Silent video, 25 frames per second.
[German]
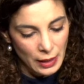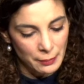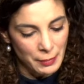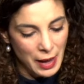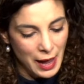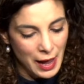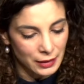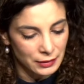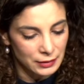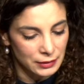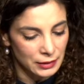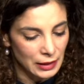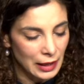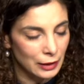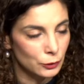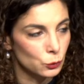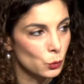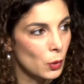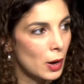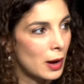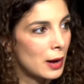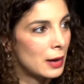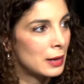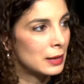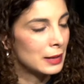wurde am 8.
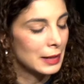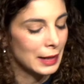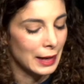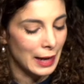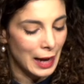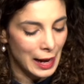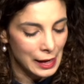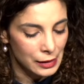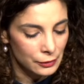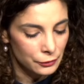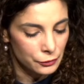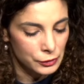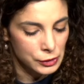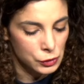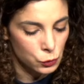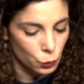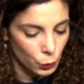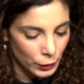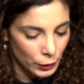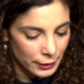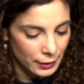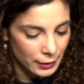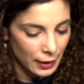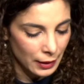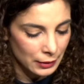Januar Ralf
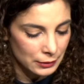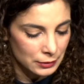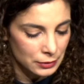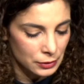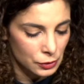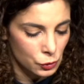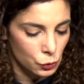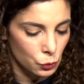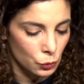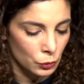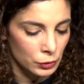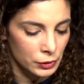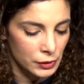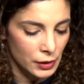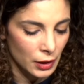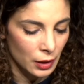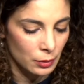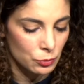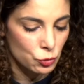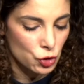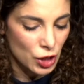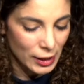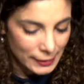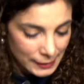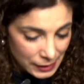Suikat zu
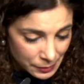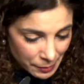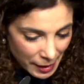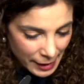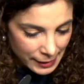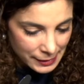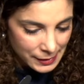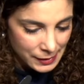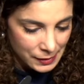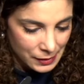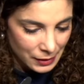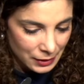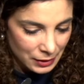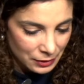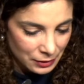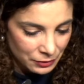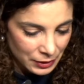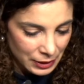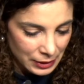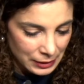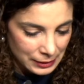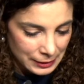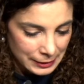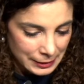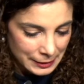unserem Schatzmeister
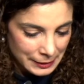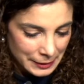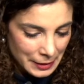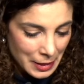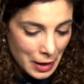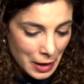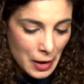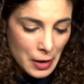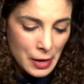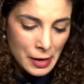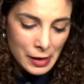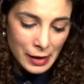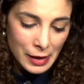gewählt.